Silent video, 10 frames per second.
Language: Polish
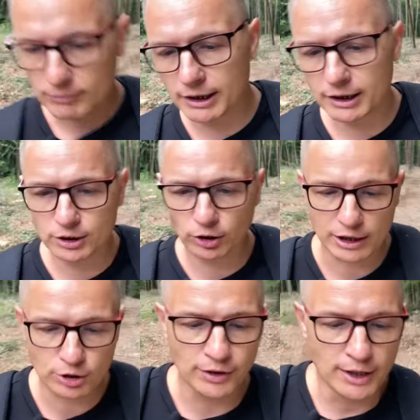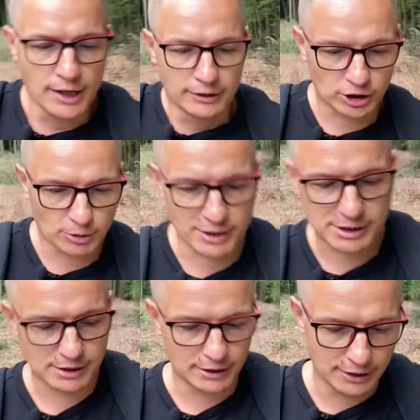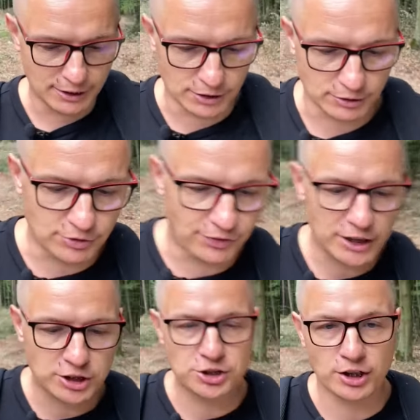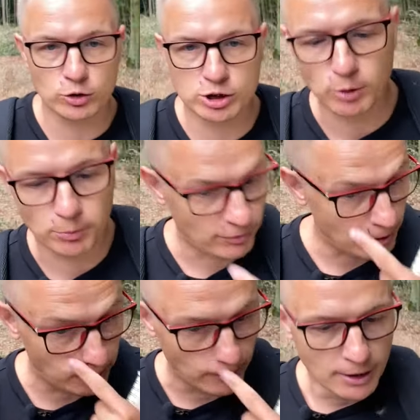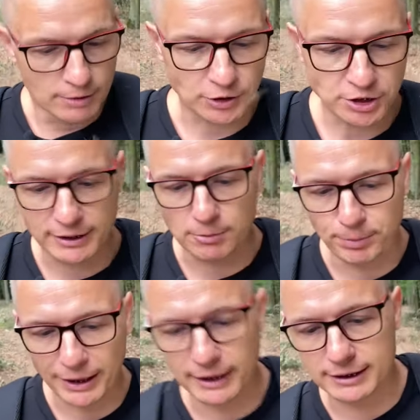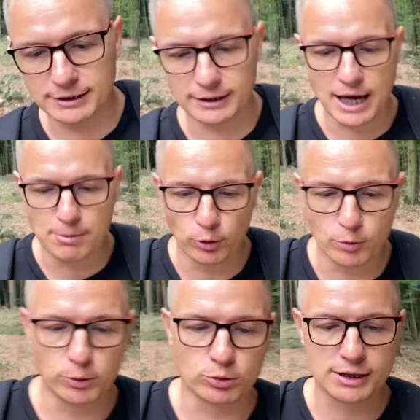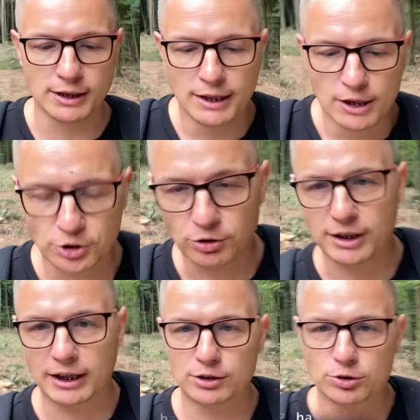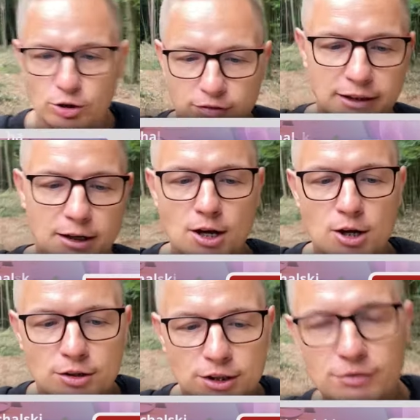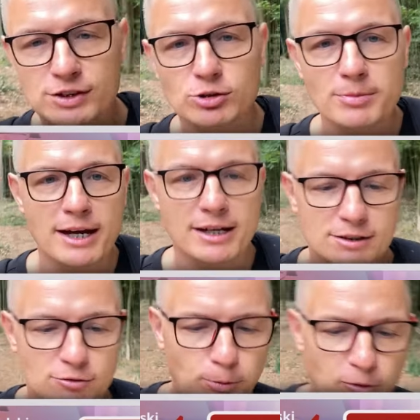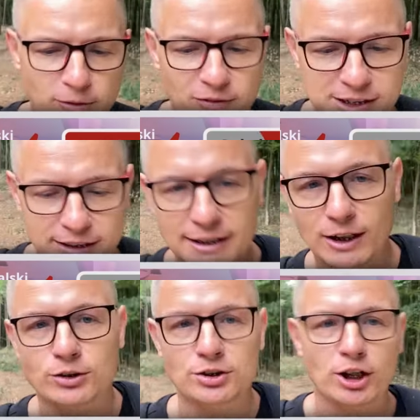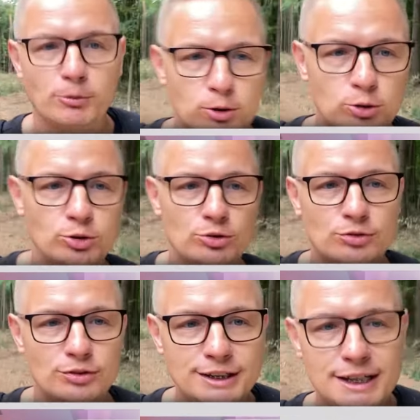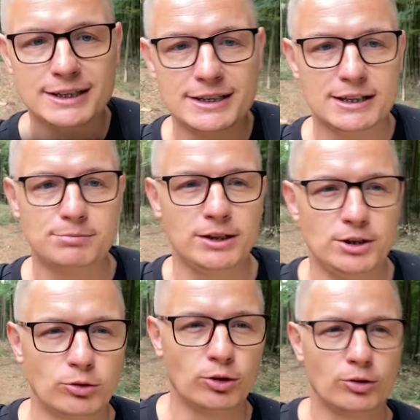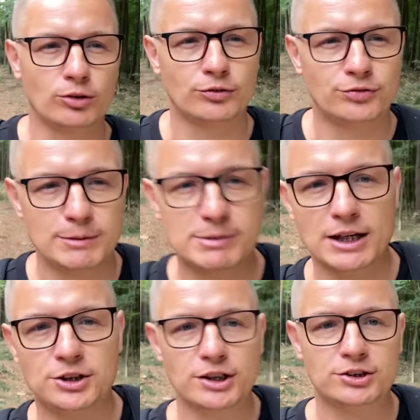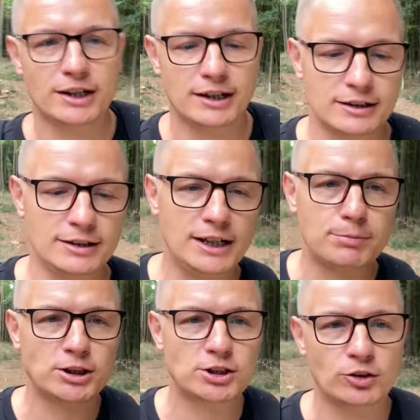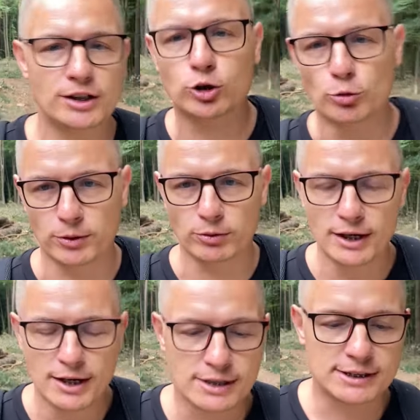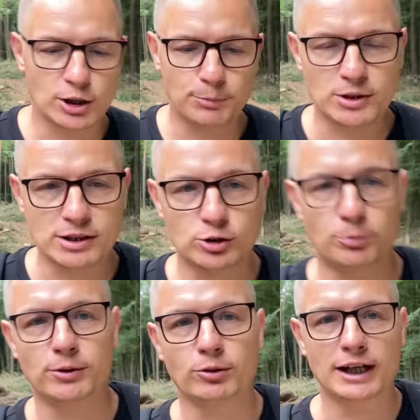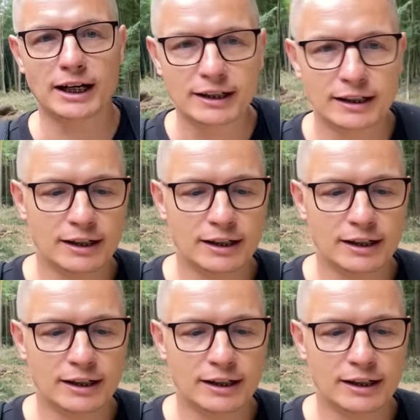E, dolarów. Natomiast e, dwie trzecie osób kupowało właśnie ten pakiet e, e-book plus książka drukowana. I w sumie po wprowadzeniu tego trzeciego produktu nic nie zmieniło w tym sensie, że nikt przecież go nie kupił. 0% kupiło, tak?